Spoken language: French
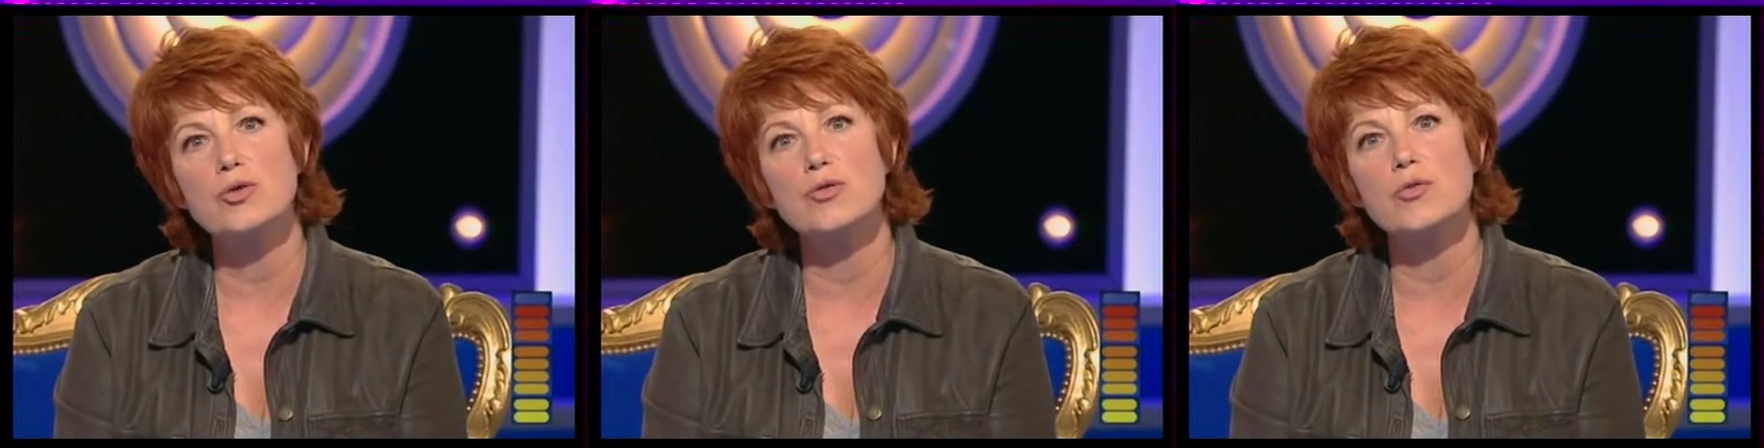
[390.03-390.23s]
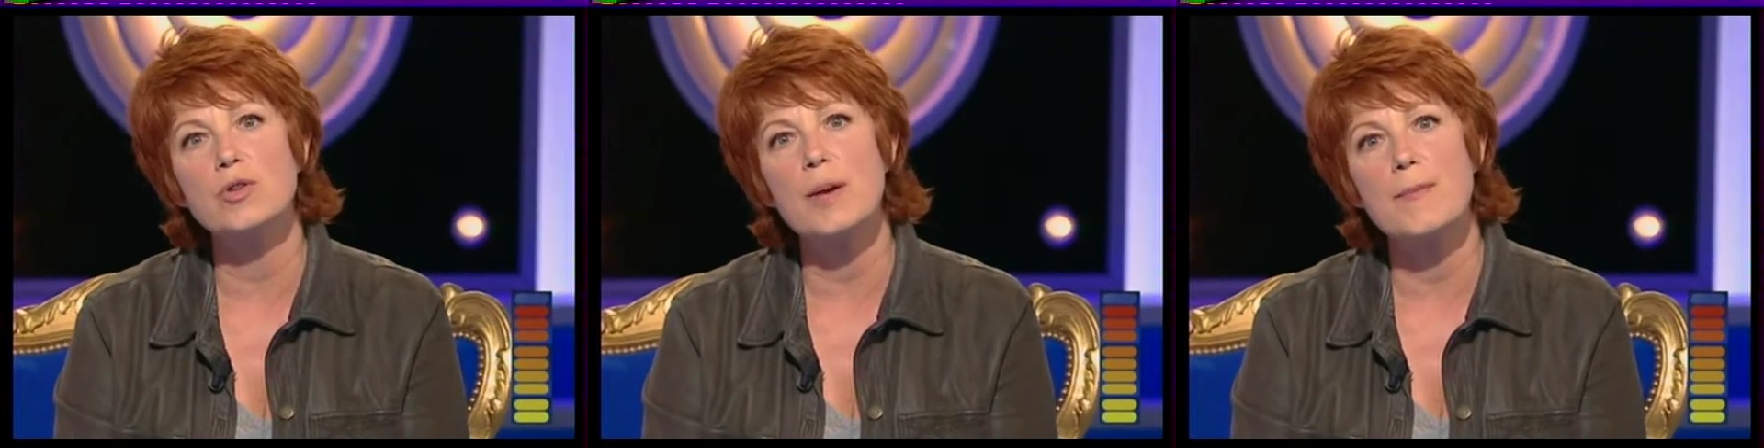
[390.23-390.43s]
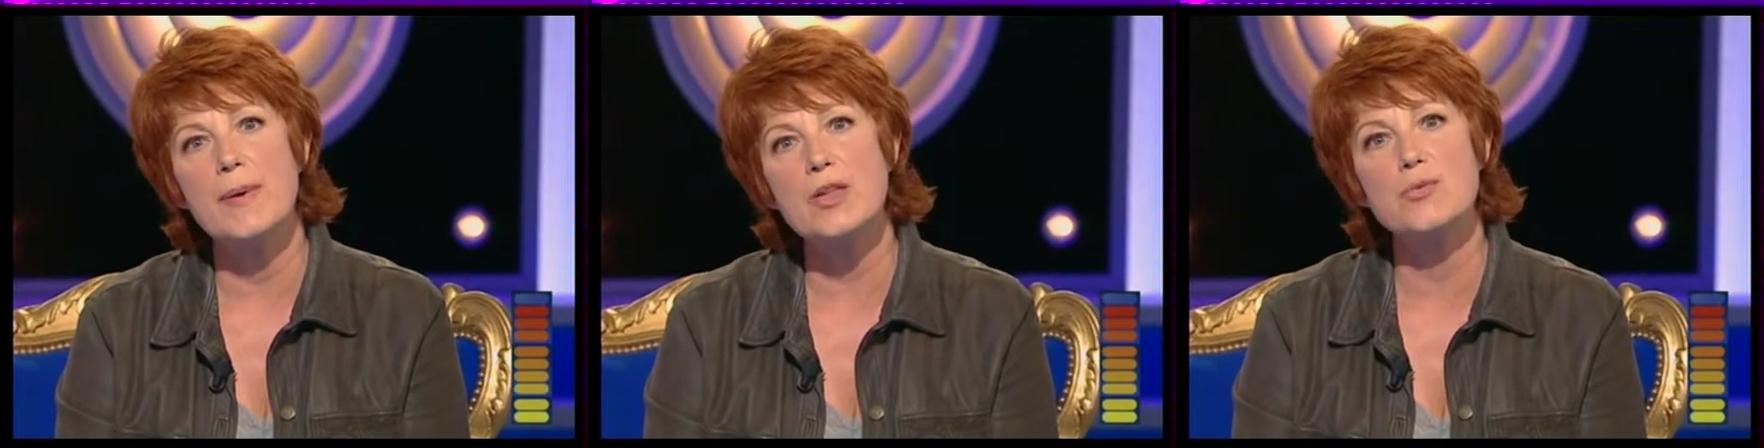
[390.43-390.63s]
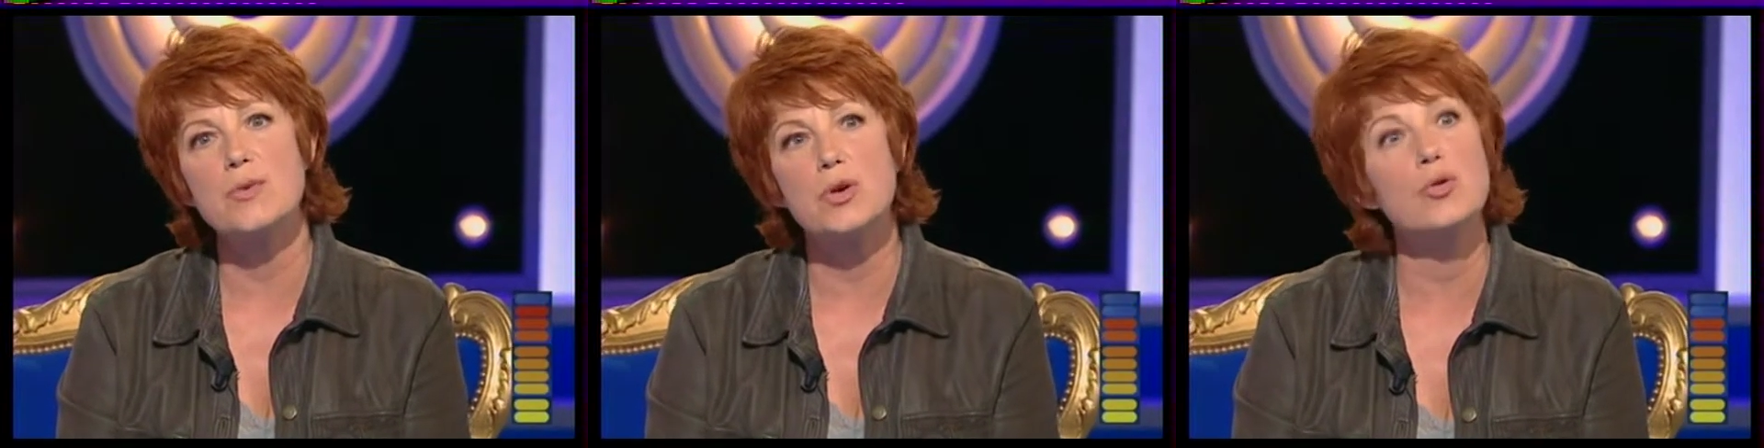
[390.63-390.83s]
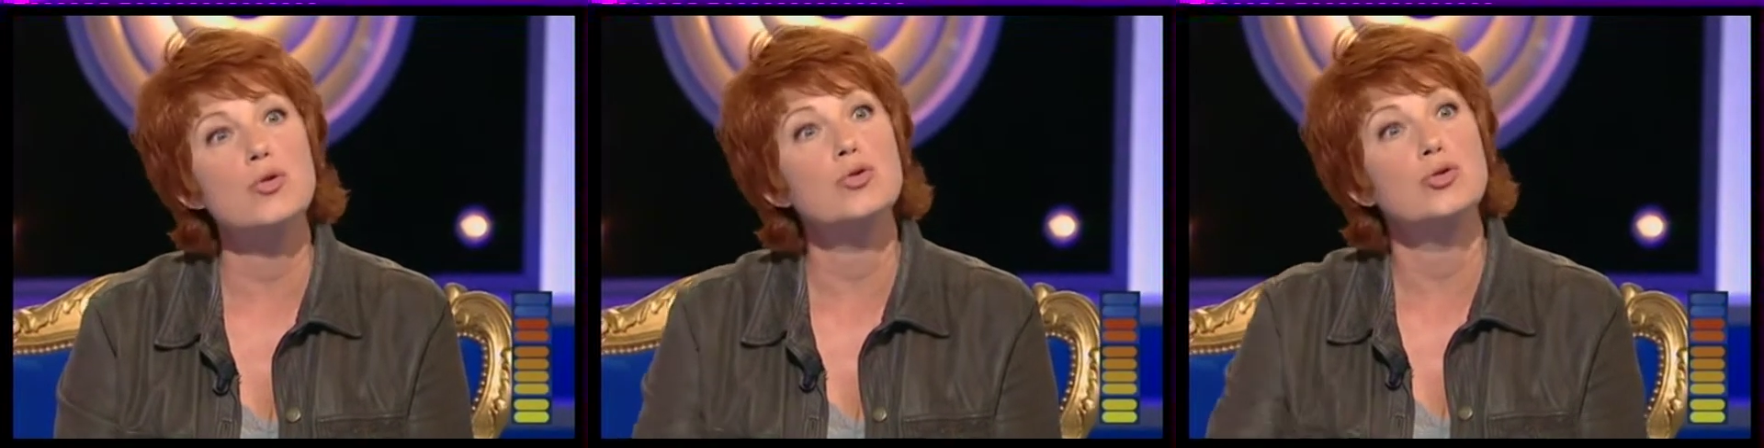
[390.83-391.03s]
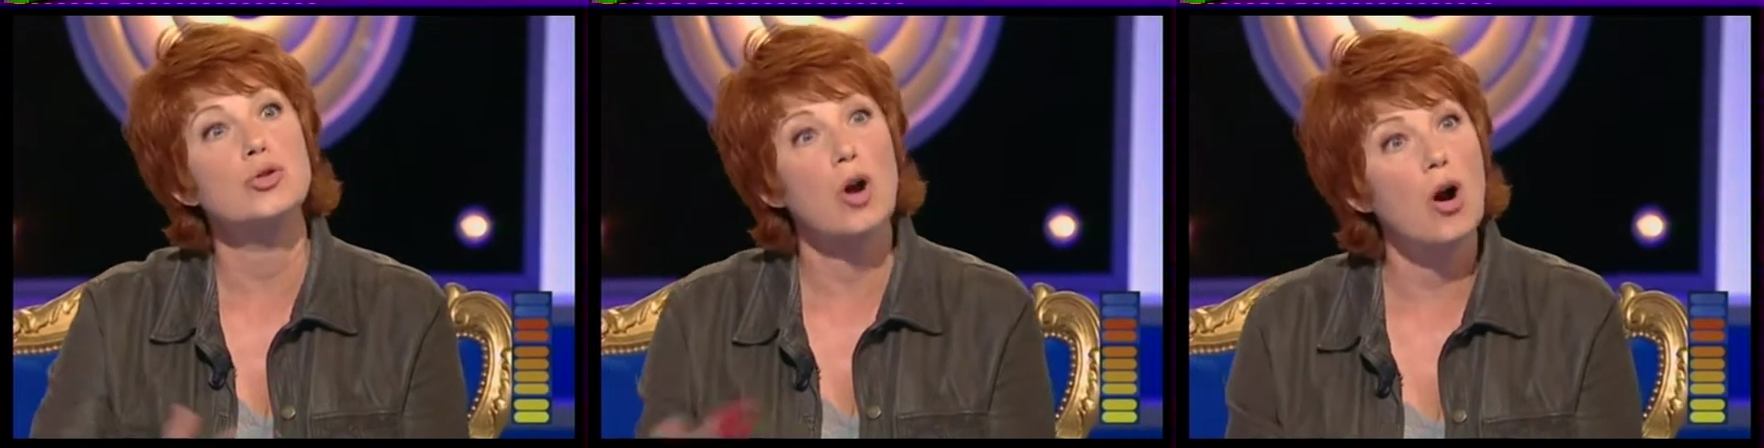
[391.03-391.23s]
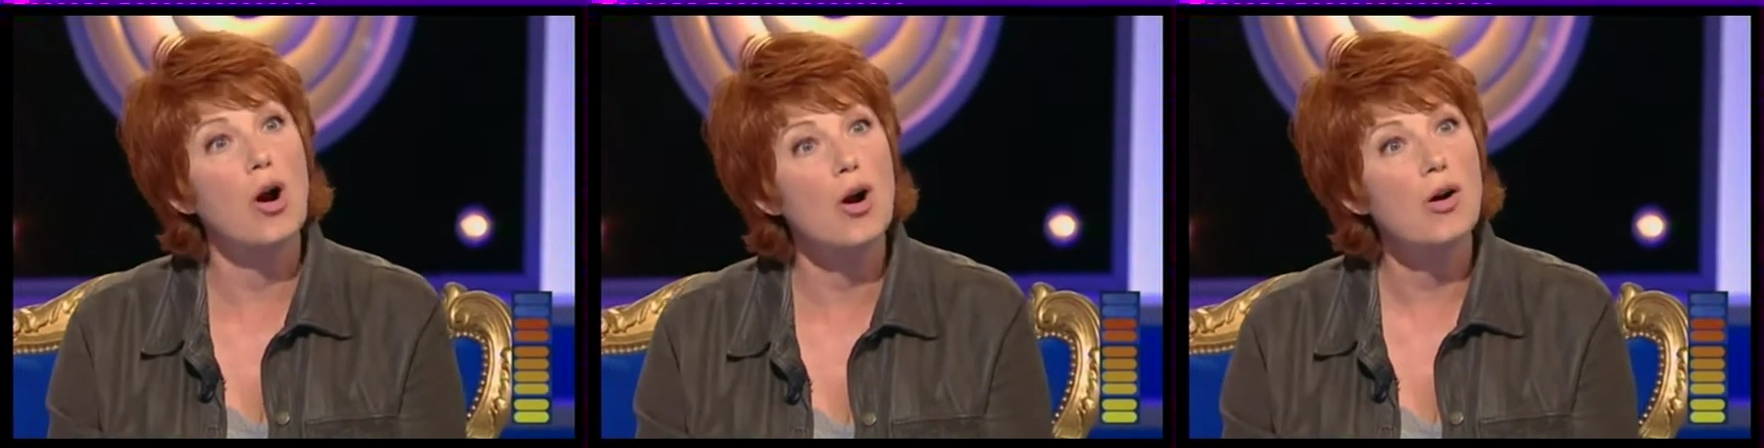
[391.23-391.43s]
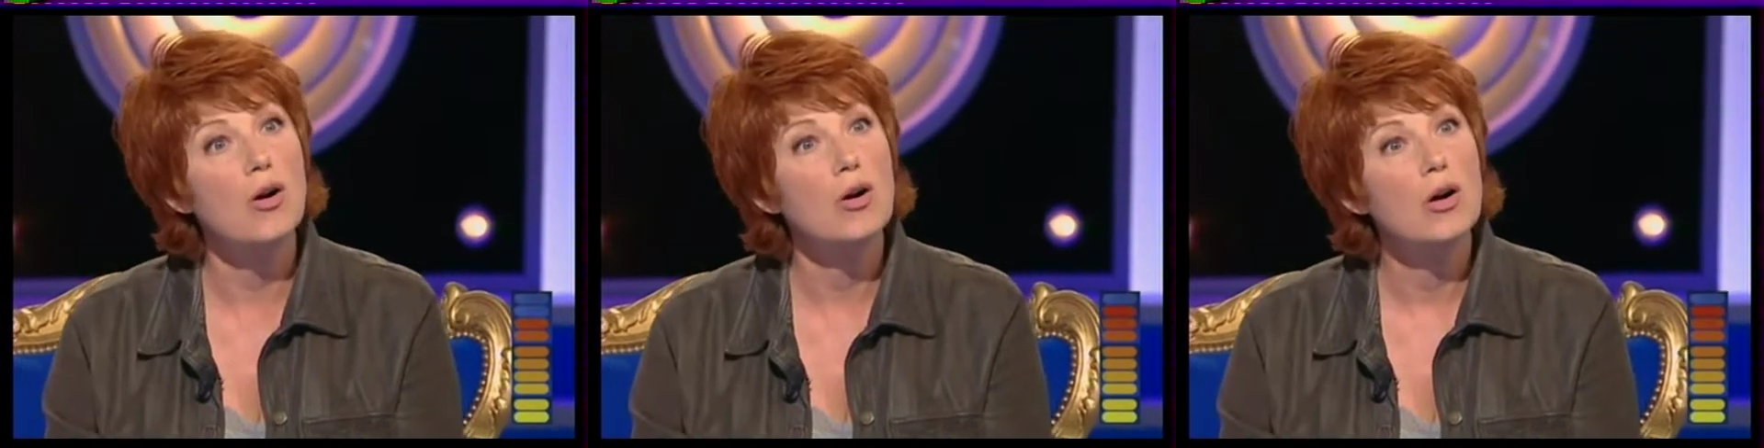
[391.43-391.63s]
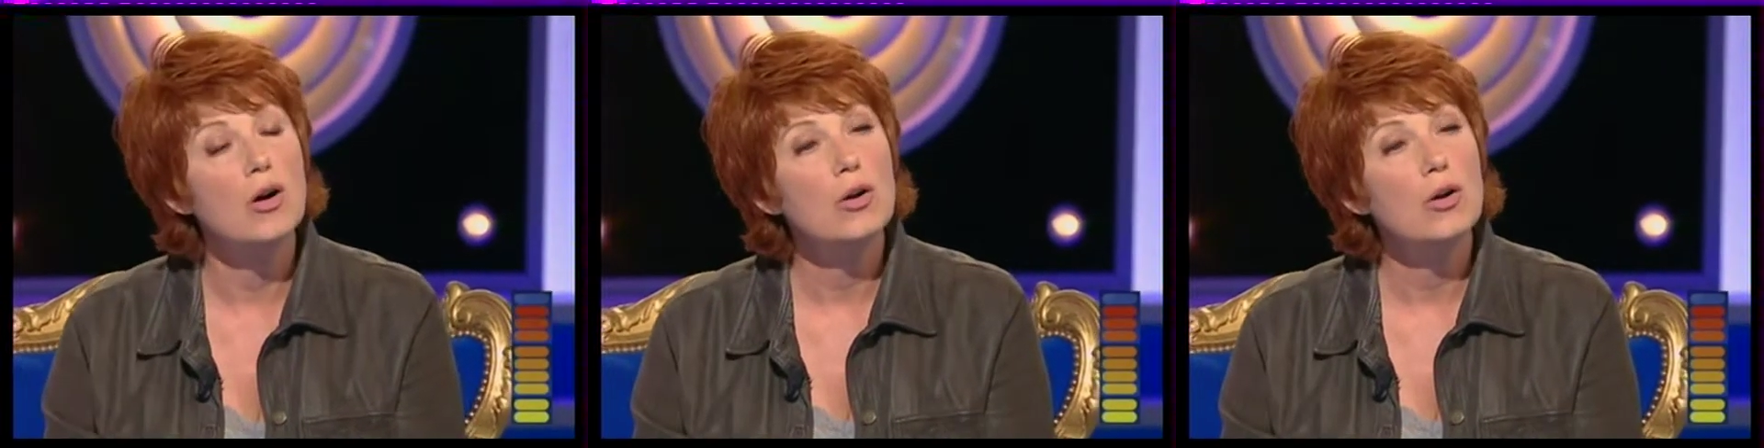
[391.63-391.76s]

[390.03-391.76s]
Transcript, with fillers: tu voudrais pas jouer le rôle du grand